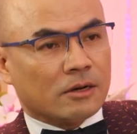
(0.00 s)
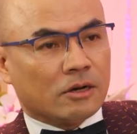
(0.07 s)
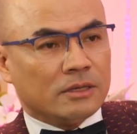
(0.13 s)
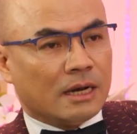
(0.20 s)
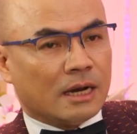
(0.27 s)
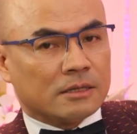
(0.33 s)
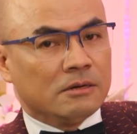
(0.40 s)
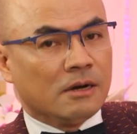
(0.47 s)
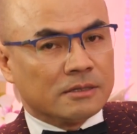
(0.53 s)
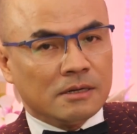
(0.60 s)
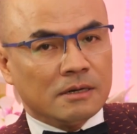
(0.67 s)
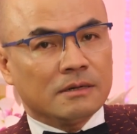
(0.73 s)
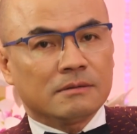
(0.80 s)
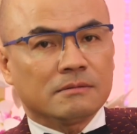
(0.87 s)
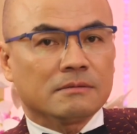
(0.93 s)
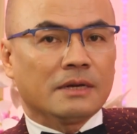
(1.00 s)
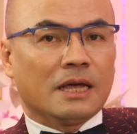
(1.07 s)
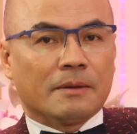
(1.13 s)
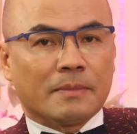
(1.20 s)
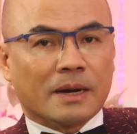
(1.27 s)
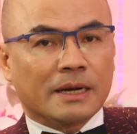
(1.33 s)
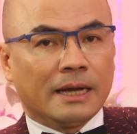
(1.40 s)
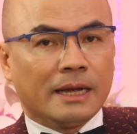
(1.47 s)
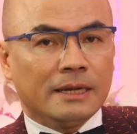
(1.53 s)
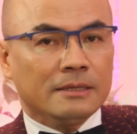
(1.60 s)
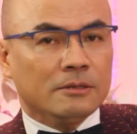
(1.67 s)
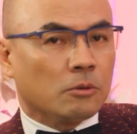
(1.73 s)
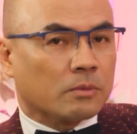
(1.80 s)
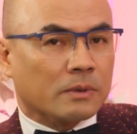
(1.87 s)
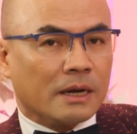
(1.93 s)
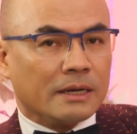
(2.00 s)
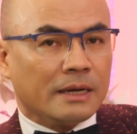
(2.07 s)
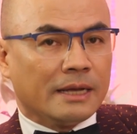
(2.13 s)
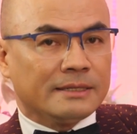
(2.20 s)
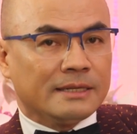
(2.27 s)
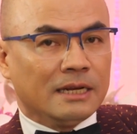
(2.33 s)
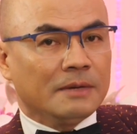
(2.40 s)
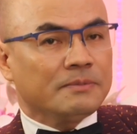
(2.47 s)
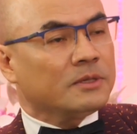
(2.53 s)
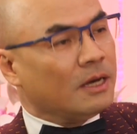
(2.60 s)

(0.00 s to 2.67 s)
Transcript: có thể là thừa sức để mà kế tục các nghệ sĩ lớp